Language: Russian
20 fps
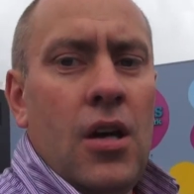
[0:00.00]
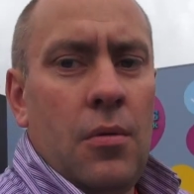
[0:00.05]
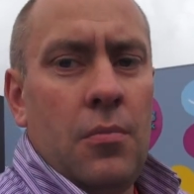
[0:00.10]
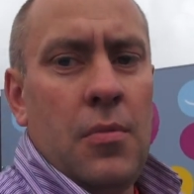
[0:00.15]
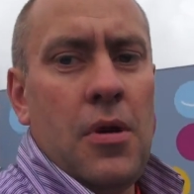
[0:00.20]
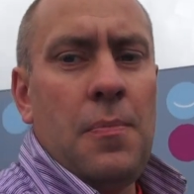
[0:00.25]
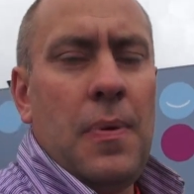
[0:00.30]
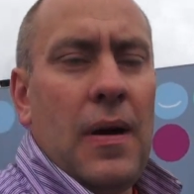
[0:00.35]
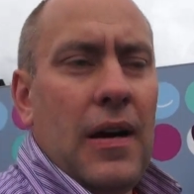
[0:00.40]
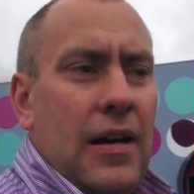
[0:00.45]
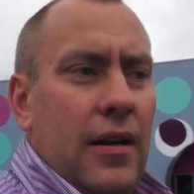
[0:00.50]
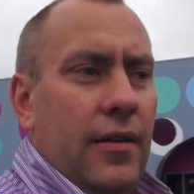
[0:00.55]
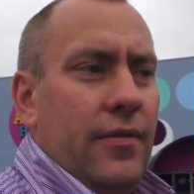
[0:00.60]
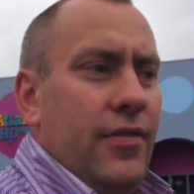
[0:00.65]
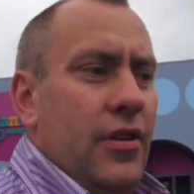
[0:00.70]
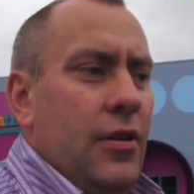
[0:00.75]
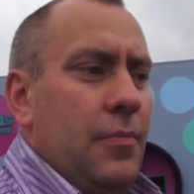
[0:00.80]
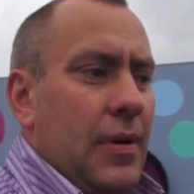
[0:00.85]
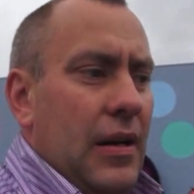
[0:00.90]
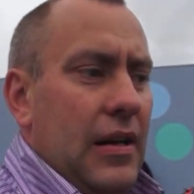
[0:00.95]
Мы пока
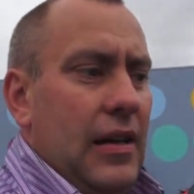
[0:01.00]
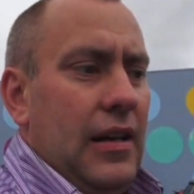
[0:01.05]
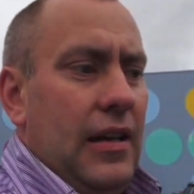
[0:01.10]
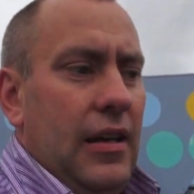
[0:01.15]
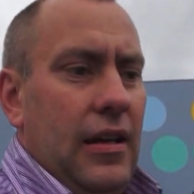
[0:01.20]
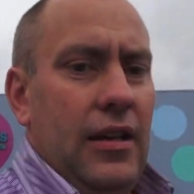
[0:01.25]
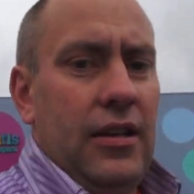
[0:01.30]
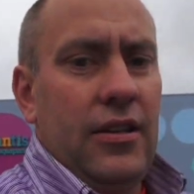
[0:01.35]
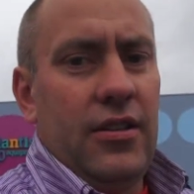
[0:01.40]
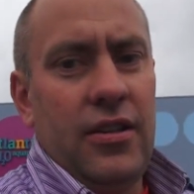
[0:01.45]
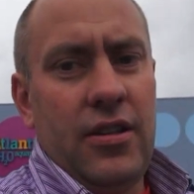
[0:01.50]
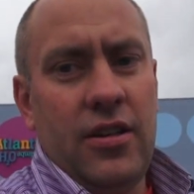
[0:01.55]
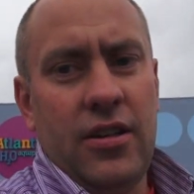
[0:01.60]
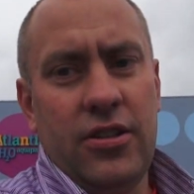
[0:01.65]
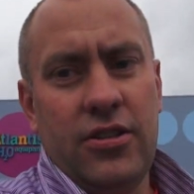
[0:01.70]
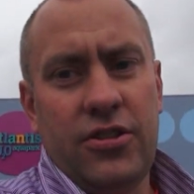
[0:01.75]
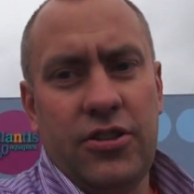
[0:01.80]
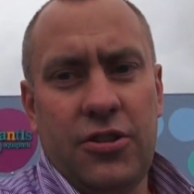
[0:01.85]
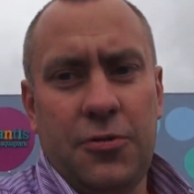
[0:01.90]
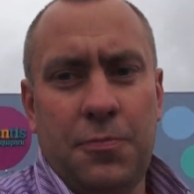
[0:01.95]
выбрали
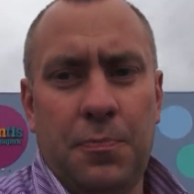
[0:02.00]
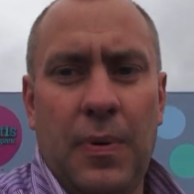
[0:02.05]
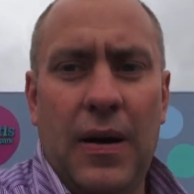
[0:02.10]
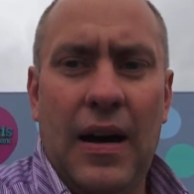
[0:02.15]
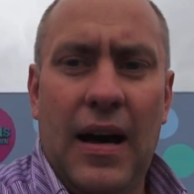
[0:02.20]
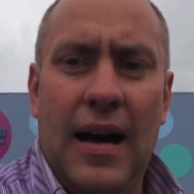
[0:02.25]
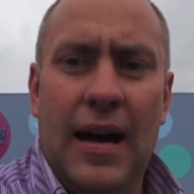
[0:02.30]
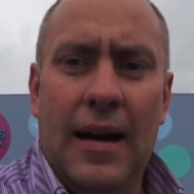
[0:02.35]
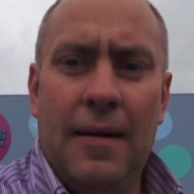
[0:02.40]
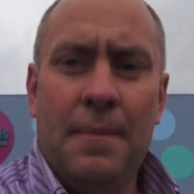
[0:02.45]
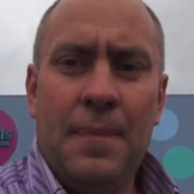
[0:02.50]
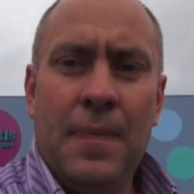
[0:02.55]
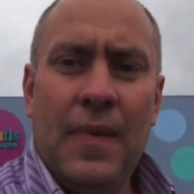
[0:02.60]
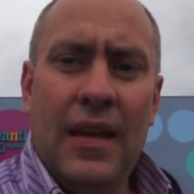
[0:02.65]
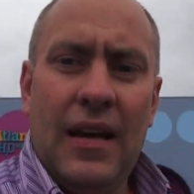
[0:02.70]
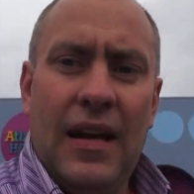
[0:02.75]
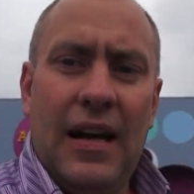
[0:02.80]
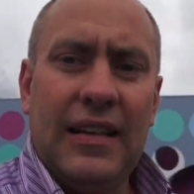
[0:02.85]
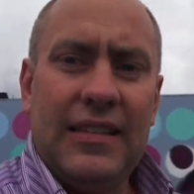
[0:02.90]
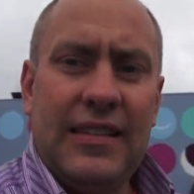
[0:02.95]

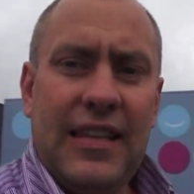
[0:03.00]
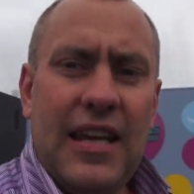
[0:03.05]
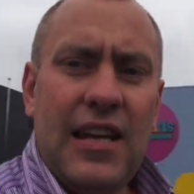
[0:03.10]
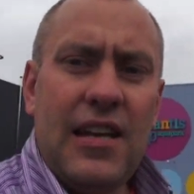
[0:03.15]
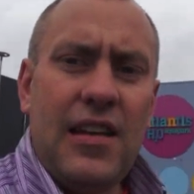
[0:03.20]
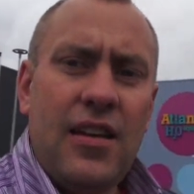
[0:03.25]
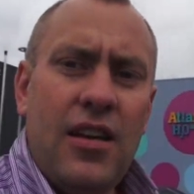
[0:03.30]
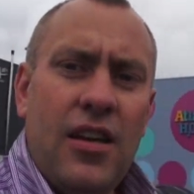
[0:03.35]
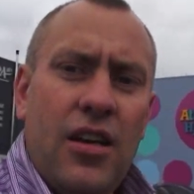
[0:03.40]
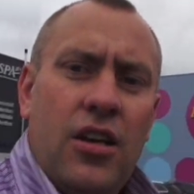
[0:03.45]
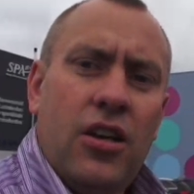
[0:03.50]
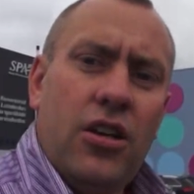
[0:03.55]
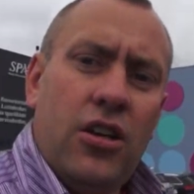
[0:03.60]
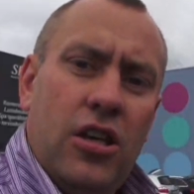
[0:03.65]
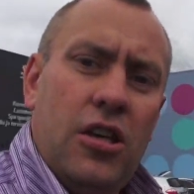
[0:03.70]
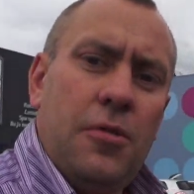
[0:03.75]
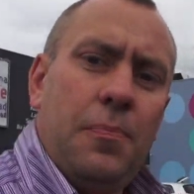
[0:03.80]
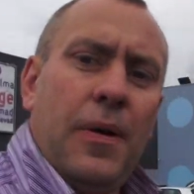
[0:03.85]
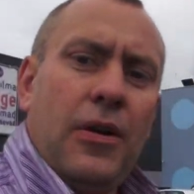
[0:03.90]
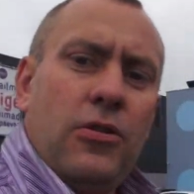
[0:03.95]
спа-отель
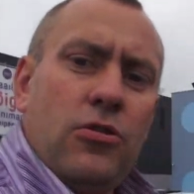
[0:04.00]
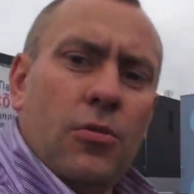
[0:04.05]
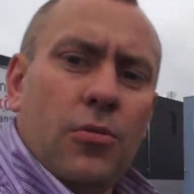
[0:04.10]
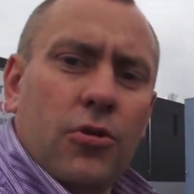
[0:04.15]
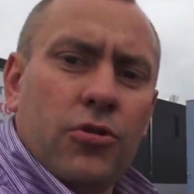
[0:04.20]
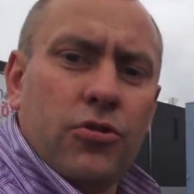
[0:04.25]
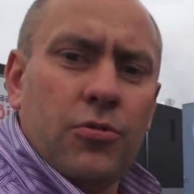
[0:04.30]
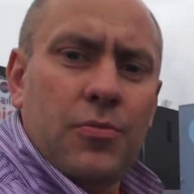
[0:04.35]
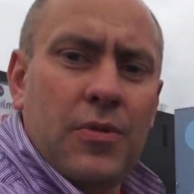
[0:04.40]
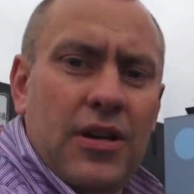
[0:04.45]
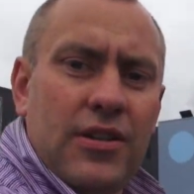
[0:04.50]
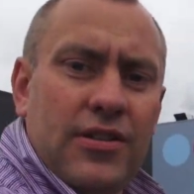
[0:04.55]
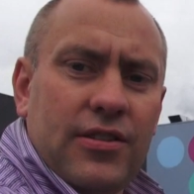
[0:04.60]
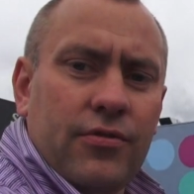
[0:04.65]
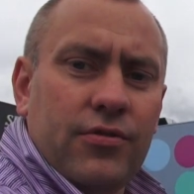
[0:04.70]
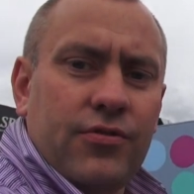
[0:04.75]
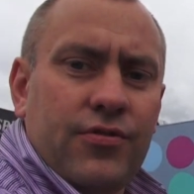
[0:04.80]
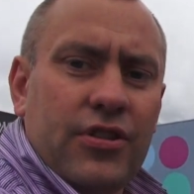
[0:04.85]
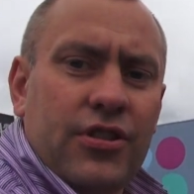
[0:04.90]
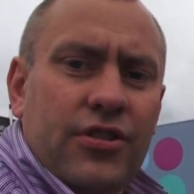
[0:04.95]
и пойдем, разумеется,
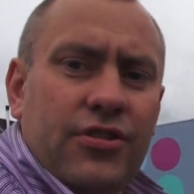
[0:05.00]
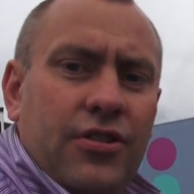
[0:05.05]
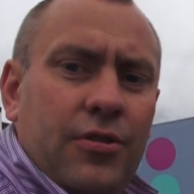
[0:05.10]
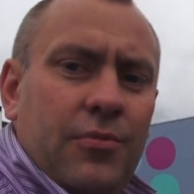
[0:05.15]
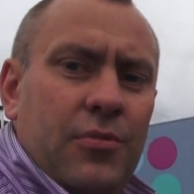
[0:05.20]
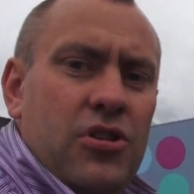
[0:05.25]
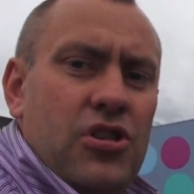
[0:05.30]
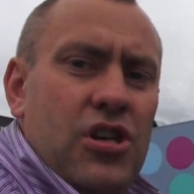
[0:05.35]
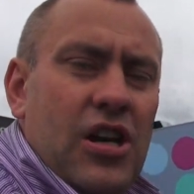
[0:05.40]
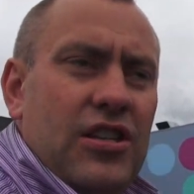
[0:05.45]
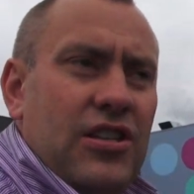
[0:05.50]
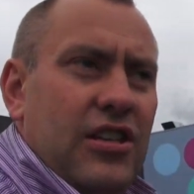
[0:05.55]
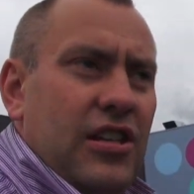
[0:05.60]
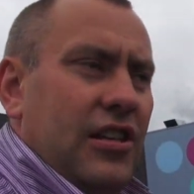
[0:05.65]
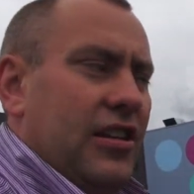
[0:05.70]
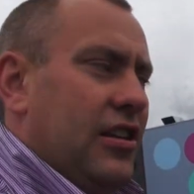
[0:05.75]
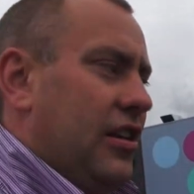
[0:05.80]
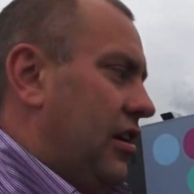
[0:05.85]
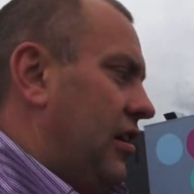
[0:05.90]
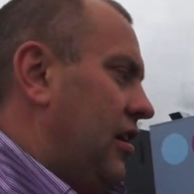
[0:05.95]
вот в этот
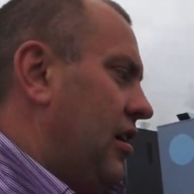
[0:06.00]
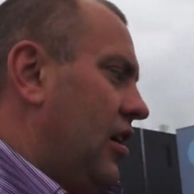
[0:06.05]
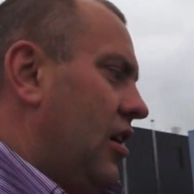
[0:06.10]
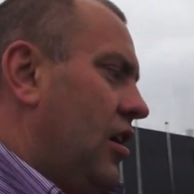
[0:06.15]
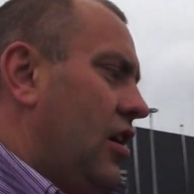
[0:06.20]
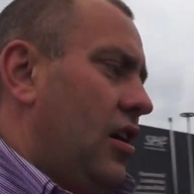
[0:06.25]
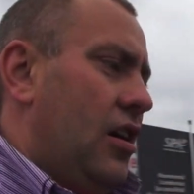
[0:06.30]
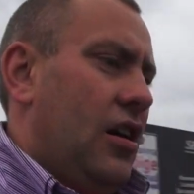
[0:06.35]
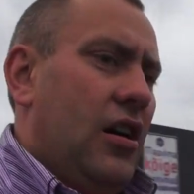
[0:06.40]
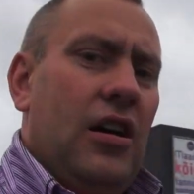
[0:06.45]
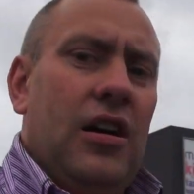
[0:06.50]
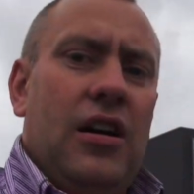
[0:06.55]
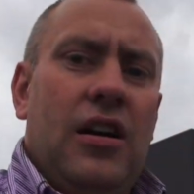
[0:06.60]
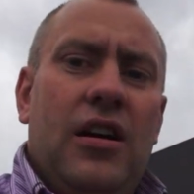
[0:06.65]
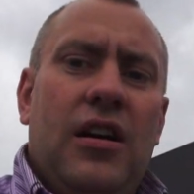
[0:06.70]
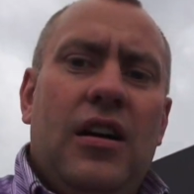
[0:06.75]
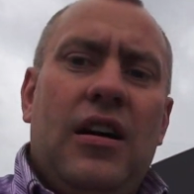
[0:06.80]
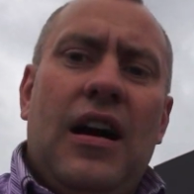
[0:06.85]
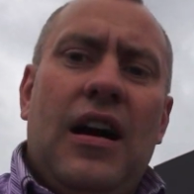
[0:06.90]
замечательный э,